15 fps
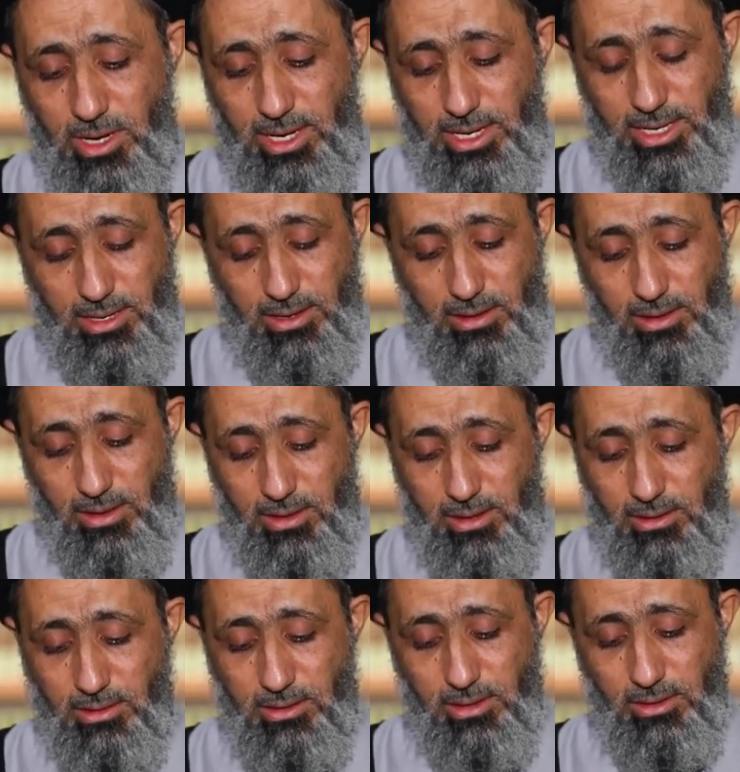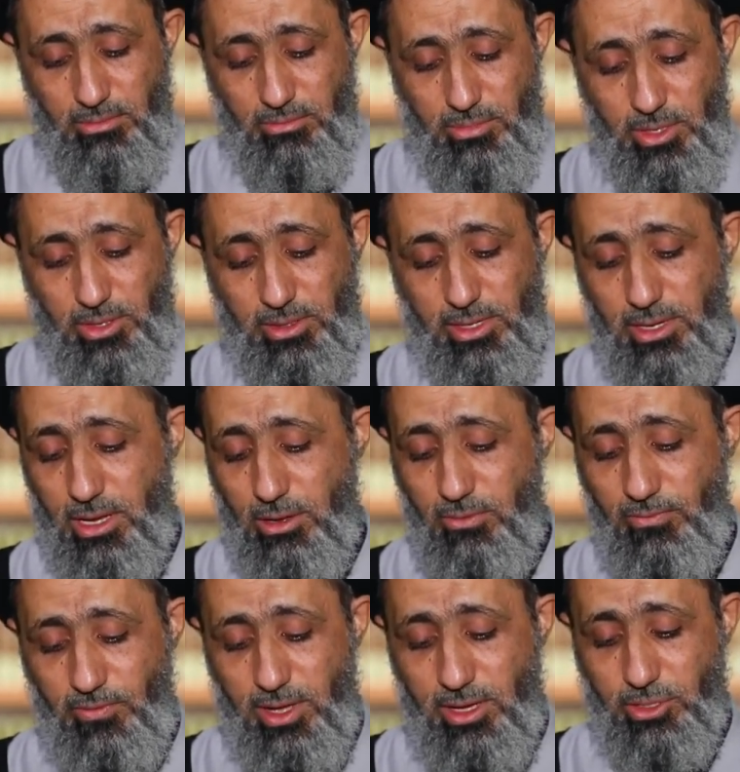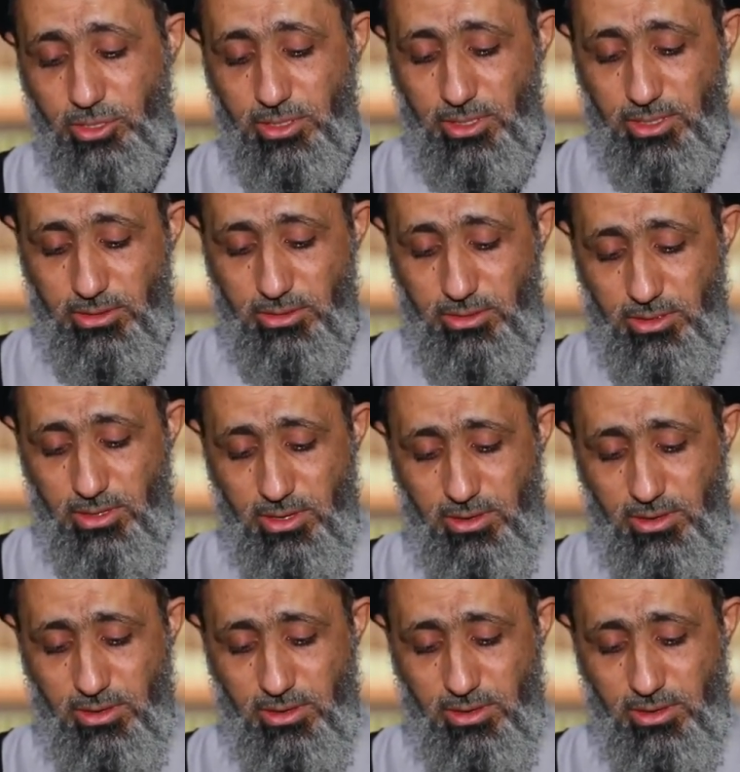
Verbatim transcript: عليها برا أو فاجرا